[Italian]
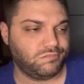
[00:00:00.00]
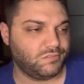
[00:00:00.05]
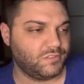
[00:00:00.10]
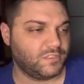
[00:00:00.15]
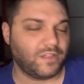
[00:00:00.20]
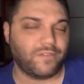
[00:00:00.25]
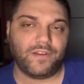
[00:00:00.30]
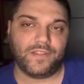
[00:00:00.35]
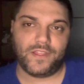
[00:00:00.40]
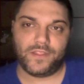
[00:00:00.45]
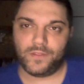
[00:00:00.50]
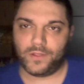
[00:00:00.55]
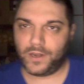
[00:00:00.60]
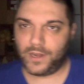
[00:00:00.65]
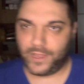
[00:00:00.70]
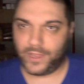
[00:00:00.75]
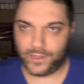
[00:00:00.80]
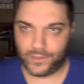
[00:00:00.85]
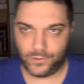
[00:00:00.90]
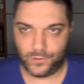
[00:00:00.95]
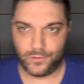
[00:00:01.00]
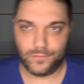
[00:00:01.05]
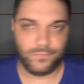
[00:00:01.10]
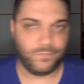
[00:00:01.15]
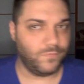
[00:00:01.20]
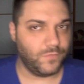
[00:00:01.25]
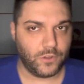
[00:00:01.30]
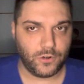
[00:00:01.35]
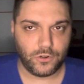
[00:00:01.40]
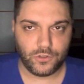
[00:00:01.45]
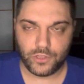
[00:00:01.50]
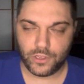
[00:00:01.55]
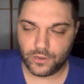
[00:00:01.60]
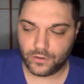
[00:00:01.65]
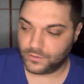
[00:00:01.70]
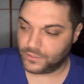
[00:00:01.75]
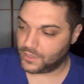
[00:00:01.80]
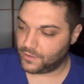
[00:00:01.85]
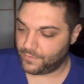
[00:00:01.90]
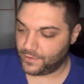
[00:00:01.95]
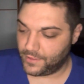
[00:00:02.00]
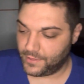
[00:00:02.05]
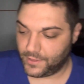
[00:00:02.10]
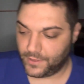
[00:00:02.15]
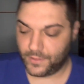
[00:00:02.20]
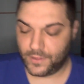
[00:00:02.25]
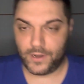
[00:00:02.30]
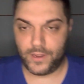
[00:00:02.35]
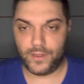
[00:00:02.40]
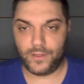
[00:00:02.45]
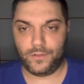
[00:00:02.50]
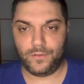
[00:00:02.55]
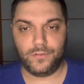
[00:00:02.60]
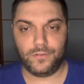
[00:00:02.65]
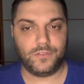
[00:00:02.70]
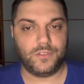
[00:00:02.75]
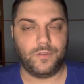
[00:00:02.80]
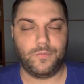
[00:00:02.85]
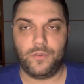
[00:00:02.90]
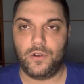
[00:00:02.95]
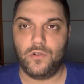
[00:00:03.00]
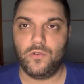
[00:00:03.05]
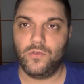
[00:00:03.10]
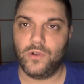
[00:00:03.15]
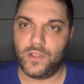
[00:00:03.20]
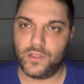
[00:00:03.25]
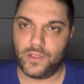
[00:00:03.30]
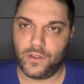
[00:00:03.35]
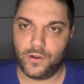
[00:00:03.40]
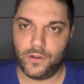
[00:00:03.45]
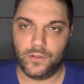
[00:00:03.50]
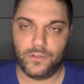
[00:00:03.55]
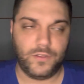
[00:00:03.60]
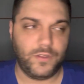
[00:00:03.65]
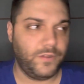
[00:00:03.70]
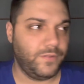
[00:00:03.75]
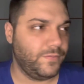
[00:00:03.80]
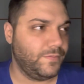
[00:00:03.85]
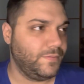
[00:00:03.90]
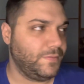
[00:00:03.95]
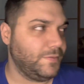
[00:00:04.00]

stavo andando a letto, ve lo dico, stavo andando a letto, siamo a luna di notte,